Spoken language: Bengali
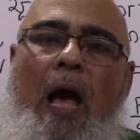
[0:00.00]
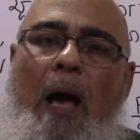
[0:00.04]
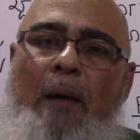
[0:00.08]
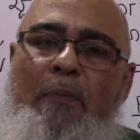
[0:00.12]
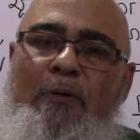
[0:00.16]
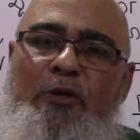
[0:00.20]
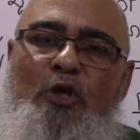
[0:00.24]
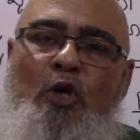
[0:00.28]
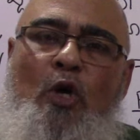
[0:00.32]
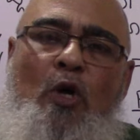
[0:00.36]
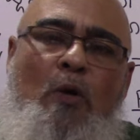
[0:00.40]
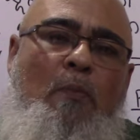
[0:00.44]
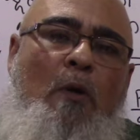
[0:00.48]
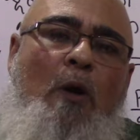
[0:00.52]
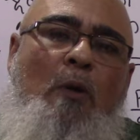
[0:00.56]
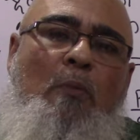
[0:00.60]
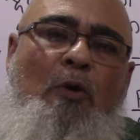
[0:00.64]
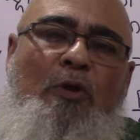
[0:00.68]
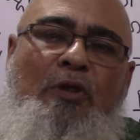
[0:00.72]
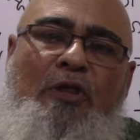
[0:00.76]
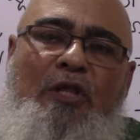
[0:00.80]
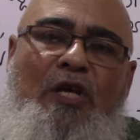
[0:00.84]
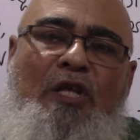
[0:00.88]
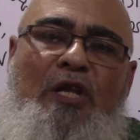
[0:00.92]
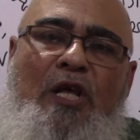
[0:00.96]
আমি যখন
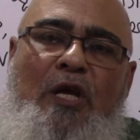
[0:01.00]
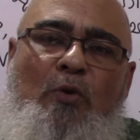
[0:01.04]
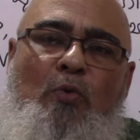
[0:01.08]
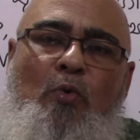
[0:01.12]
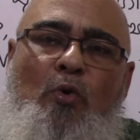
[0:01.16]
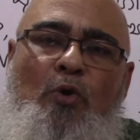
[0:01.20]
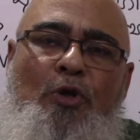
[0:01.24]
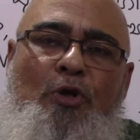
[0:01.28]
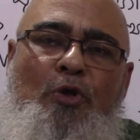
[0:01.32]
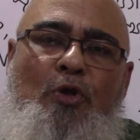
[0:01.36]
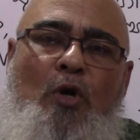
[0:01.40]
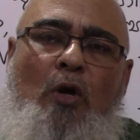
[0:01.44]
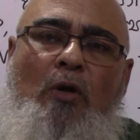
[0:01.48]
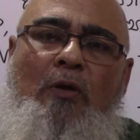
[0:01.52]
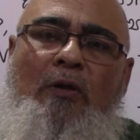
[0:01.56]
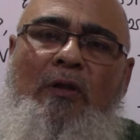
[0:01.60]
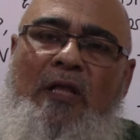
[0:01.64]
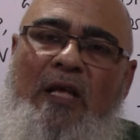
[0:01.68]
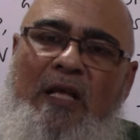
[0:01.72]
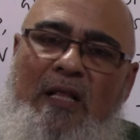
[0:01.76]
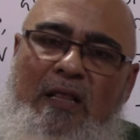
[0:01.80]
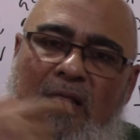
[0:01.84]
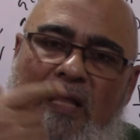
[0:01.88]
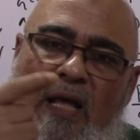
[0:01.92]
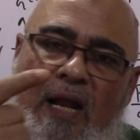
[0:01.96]
বলবো তিনের গুণিতক
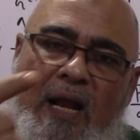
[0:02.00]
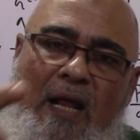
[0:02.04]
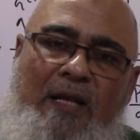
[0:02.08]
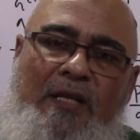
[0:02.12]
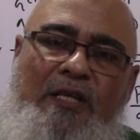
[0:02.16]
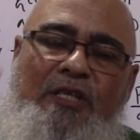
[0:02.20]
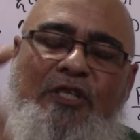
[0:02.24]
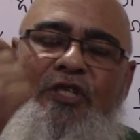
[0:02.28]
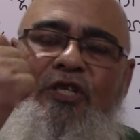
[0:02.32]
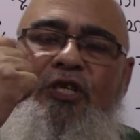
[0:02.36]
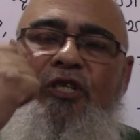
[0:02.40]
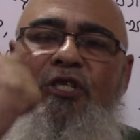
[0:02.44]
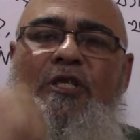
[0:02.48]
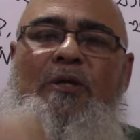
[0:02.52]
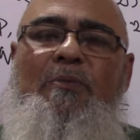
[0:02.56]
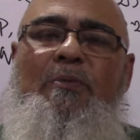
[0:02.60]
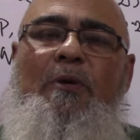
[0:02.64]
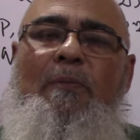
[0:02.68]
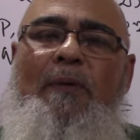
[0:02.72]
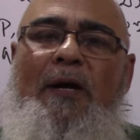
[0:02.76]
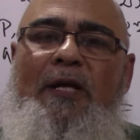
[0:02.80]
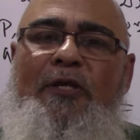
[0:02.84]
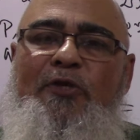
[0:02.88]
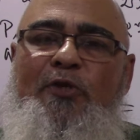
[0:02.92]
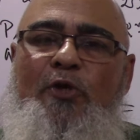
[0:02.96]
তিন দ্বারা নিঃশেষে
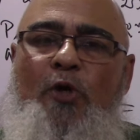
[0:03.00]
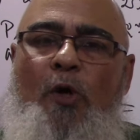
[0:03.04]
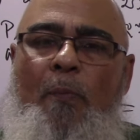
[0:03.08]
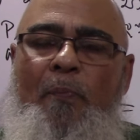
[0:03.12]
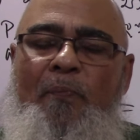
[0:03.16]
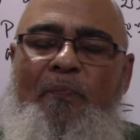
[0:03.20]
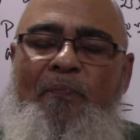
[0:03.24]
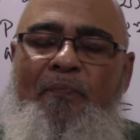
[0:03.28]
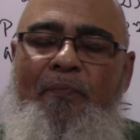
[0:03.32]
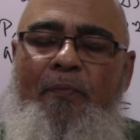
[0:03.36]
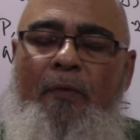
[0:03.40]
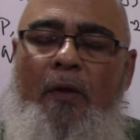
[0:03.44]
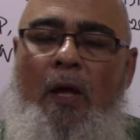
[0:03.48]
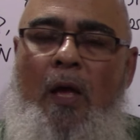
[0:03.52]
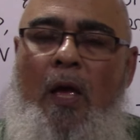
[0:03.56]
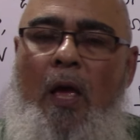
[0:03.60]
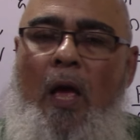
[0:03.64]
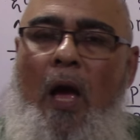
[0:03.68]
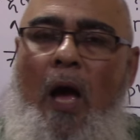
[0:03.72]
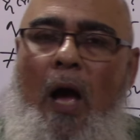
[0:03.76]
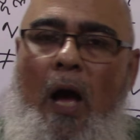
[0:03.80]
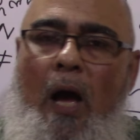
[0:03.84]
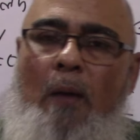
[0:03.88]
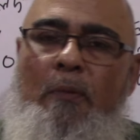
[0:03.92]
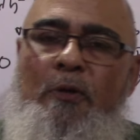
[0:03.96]
বিভাজ্য
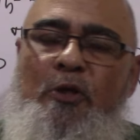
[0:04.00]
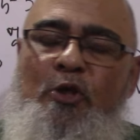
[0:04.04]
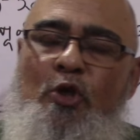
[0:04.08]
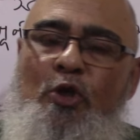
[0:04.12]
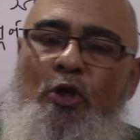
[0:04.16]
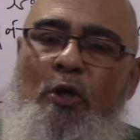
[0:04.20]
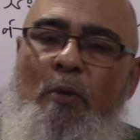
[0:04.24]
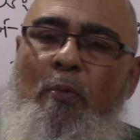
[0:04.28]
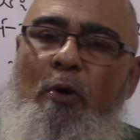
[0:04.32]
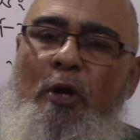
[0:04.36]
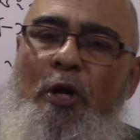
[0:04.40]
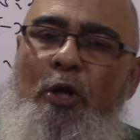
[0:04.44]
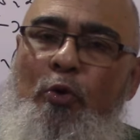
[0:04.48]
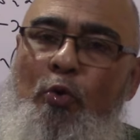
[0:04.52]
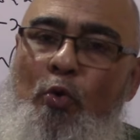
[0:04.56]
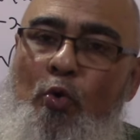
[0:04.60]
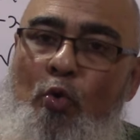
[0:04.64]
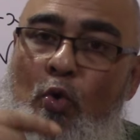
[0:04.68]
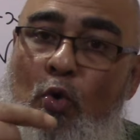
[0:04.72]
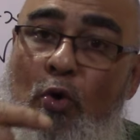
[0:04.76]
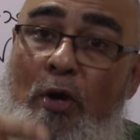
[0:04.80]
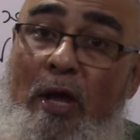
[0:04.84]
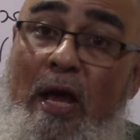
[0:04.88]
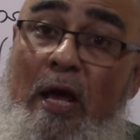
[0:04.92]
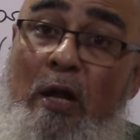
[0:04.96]
আমি যদি বলি
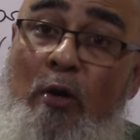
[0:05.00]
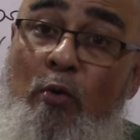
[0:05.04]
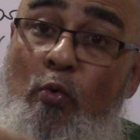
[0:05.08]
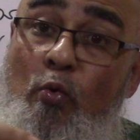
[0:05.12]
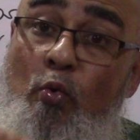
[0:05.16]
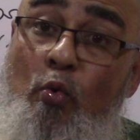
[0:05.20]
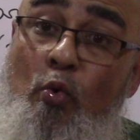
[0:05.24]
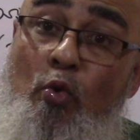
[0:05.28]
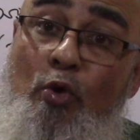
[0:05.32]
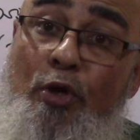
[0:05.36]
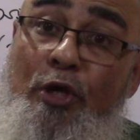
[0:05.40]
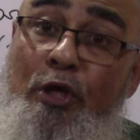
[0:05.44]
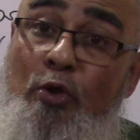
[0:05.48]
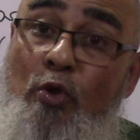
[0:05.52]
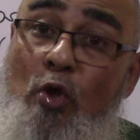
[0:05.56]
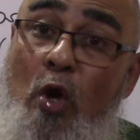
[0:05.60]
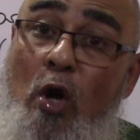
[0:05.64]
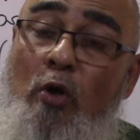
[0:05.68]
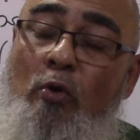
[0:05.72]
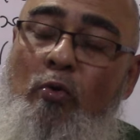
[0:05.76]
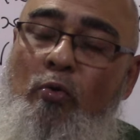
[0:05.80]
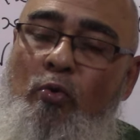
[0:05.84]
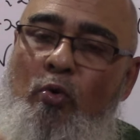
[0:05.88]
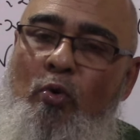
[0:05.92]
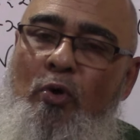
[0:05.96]
দুইয়ের
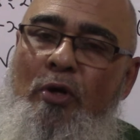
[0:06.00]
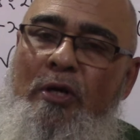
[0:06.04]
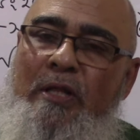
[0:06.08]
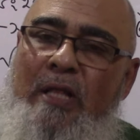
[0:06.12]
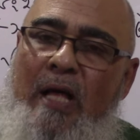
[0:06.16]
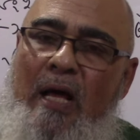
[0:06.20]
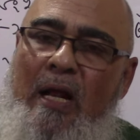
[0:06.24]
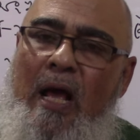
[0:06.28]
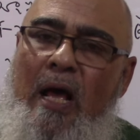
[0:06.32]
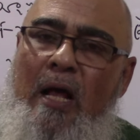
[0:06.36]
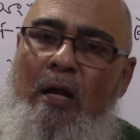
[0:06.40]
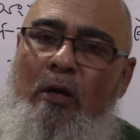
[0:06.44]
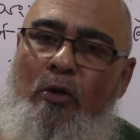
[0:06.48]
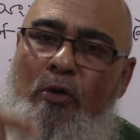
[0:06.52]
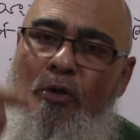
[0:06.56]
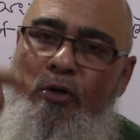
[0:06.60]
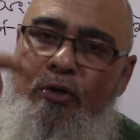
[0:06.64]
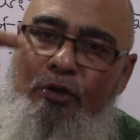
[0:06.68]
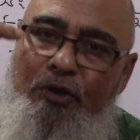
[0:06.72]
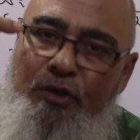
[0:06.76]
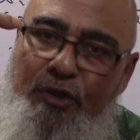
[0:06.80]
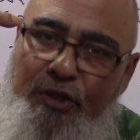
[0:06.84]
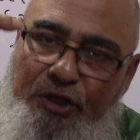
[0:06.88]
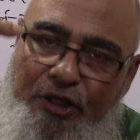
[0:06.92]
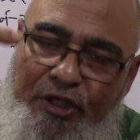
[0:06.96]
গুণিতক দুই দ্বারা
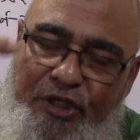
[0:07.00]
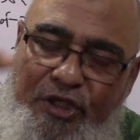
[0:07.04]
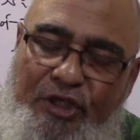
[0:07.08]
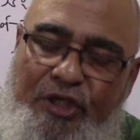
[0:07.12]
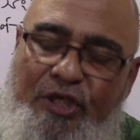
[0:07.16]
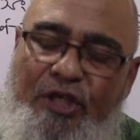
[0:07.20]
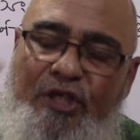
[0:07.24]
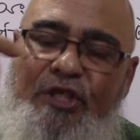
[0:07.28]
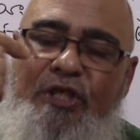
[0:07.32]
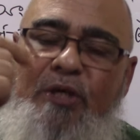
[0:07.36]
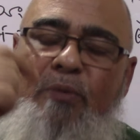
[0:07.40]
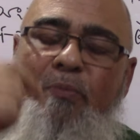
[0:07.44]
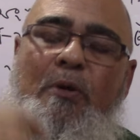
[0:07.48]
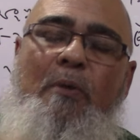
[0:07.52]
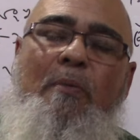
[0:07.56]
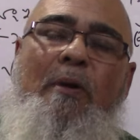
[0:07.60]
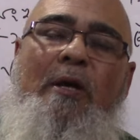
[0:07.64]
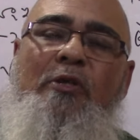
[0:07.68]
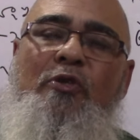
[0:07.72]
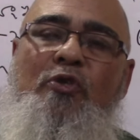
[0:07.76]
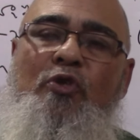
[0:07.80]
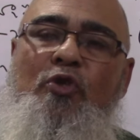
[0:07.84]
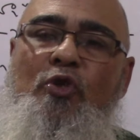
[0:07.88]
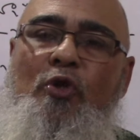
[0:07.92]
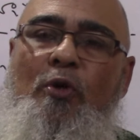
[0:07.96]
নিঃশেষে
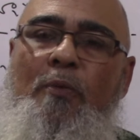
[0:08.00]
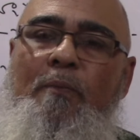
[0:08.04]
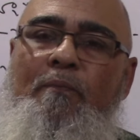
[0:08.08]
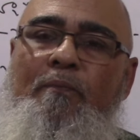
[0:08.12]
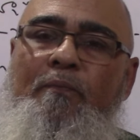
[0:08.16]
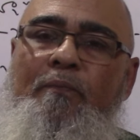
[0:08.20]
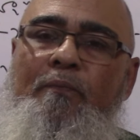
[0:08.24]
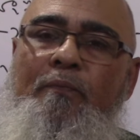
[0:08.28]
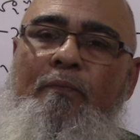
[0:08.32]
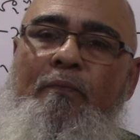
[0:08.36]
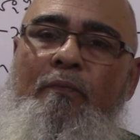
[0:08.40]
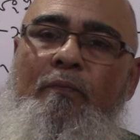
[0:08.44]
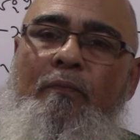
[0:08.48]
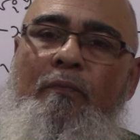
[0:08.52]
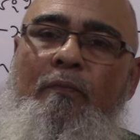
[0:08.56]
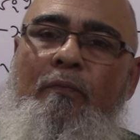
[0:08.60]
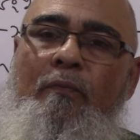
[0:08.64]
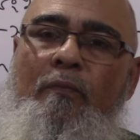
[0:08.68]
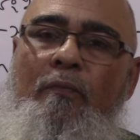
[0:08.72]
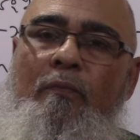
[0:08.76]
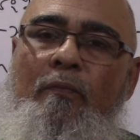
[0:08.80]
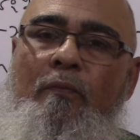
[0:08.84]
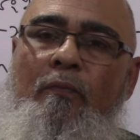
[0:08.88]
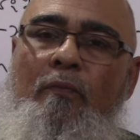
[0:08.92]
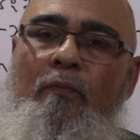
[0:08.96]
বিভাজ্য
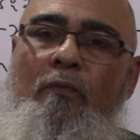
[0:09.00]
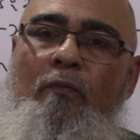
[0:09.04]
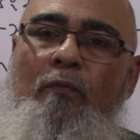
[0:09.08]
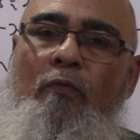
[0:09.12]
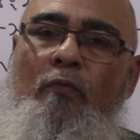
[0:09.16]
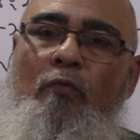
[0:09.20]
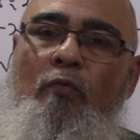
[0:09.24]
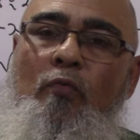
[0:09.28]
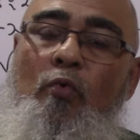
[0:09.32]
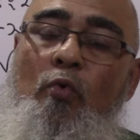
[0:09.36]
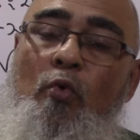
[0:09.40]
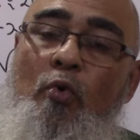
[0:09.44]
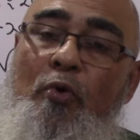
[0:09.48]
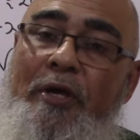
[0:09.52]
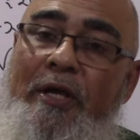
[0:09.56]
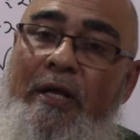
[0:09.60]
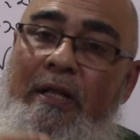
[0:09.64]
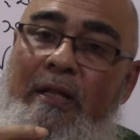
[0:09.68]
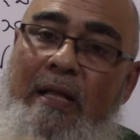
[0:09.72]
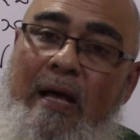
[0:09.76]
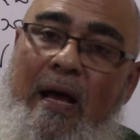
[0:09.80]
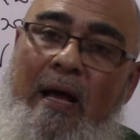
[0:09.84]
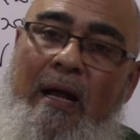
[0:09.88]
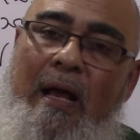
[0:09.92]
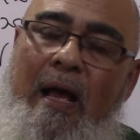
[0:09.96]
দুই
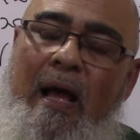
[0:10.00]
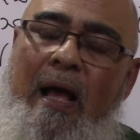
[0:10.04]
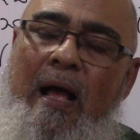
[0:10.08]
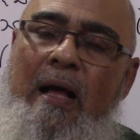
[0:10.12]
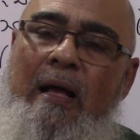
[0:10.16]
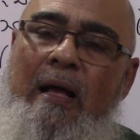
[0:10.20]
দ্বারা